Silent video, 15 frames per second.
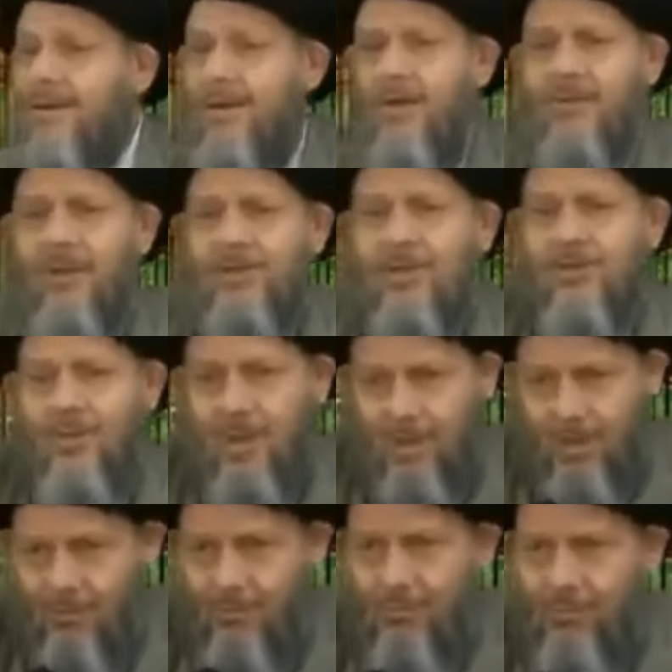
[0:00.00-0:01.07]
إذا
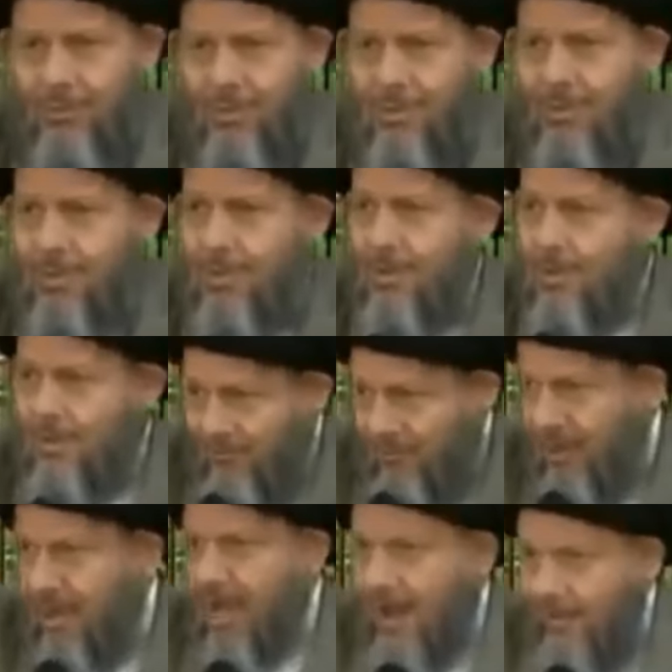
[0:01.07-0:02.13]
تتذكرون في
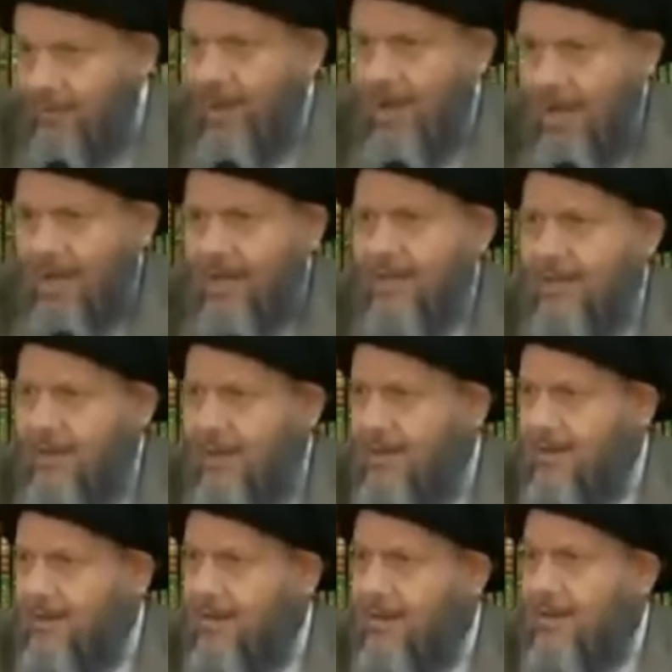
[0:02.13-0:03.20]
الآونة
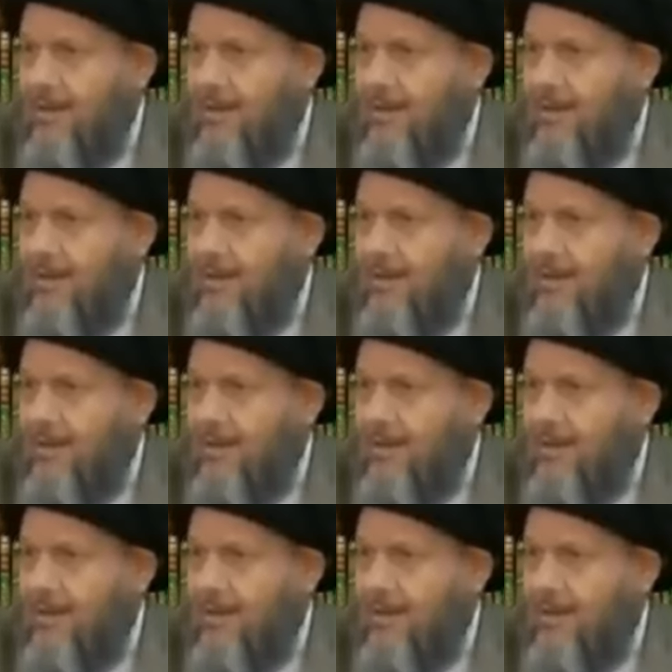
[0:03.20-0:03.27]
الأخيرة